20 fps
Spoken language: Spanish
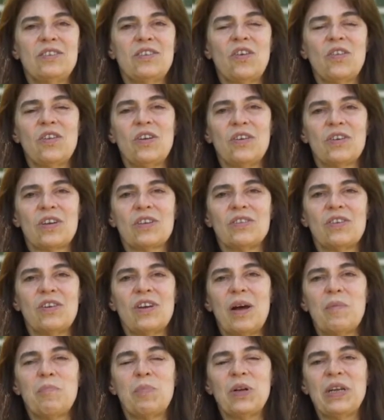todo lo que
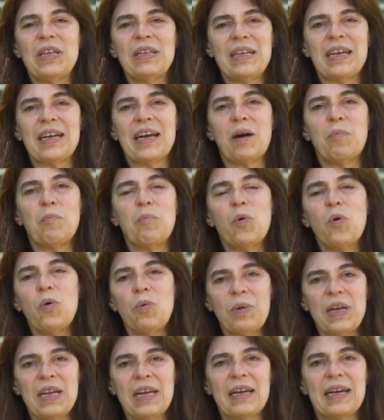son las políticas
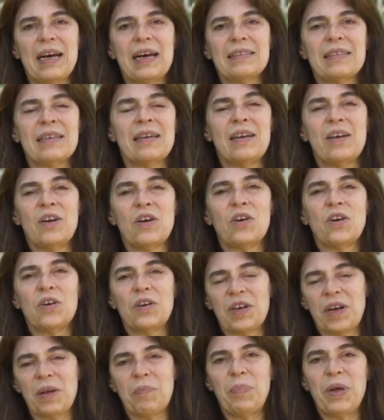públicas
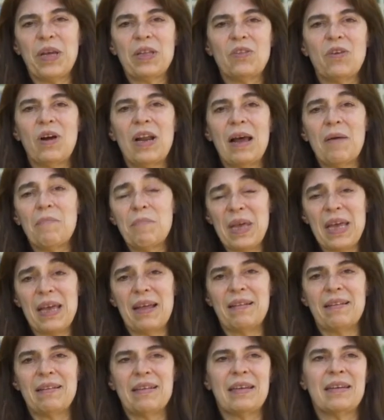con respecto al
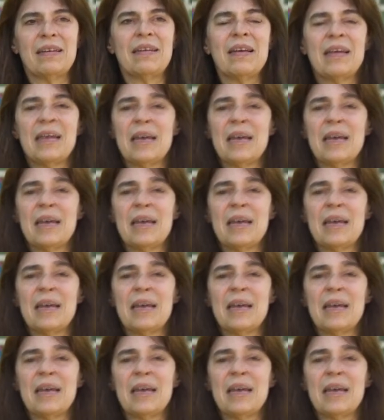ambiente.